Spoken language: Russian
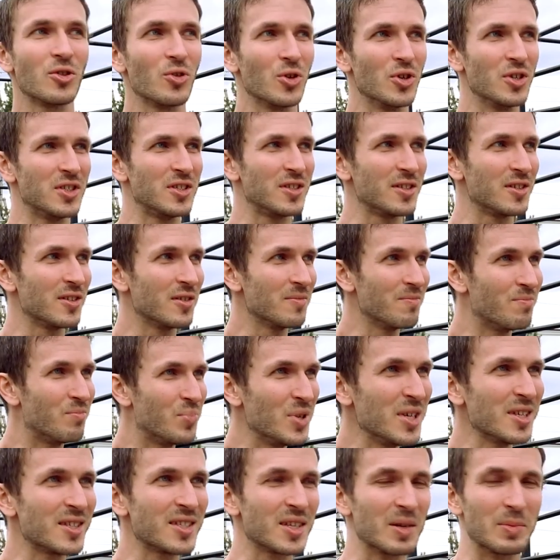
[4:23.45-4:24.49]
то есть
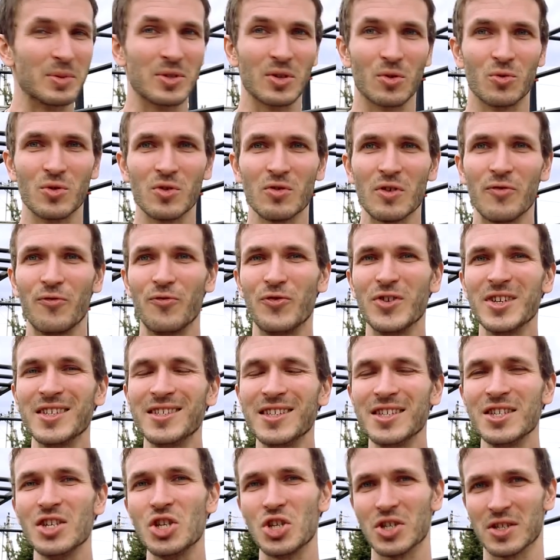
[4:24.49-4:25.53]
бицепс у него
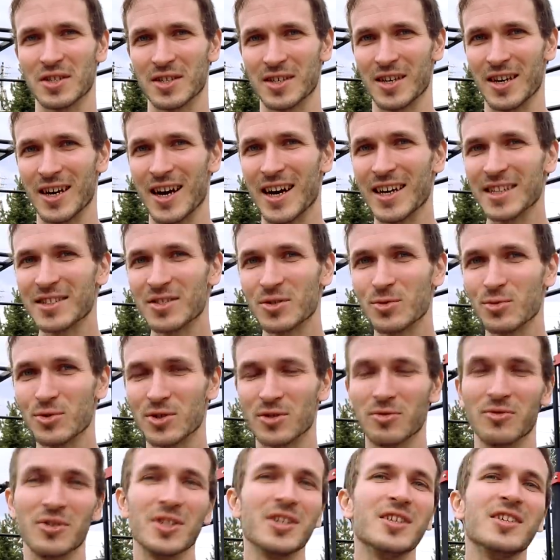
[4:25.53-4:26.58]
физически
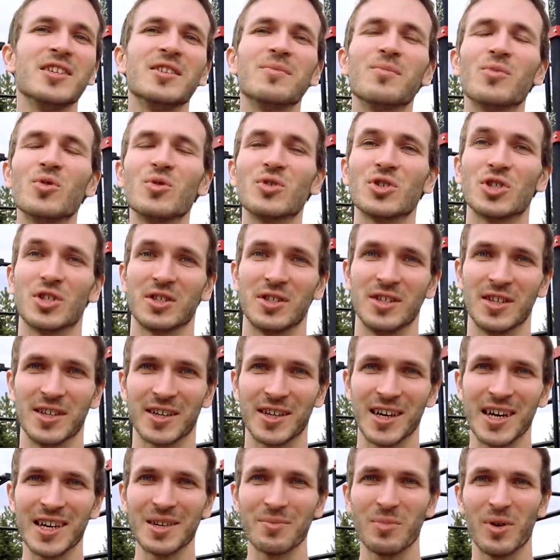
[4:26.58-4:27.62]
отсутствует и не может
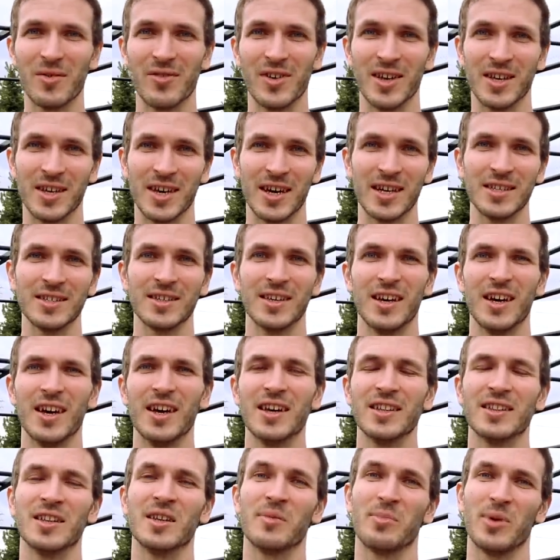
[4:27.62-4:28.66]
никак повлиять
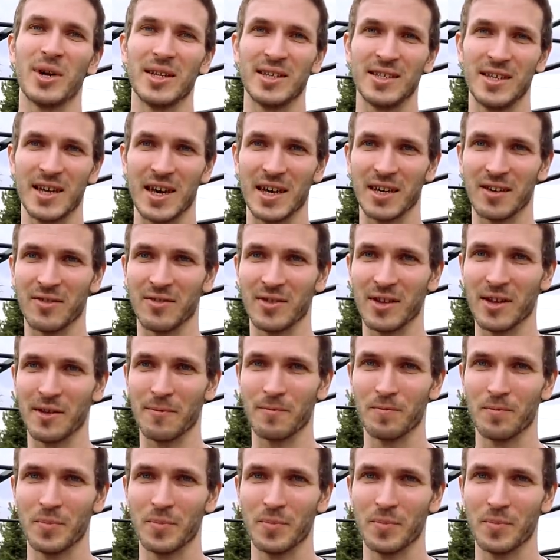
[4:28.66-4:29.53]
на подтягивание.